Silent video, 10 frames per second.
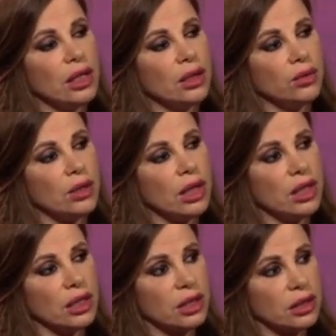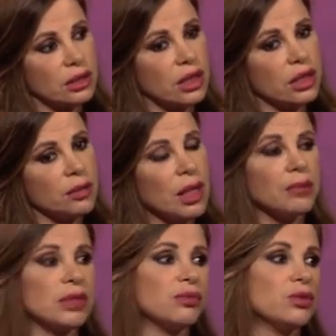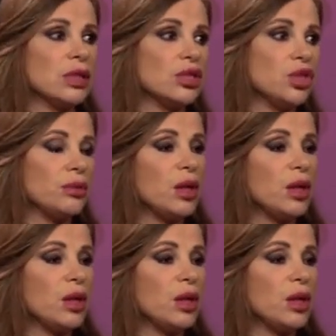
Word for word: وهلا حيختارها مع باسبور اجنبي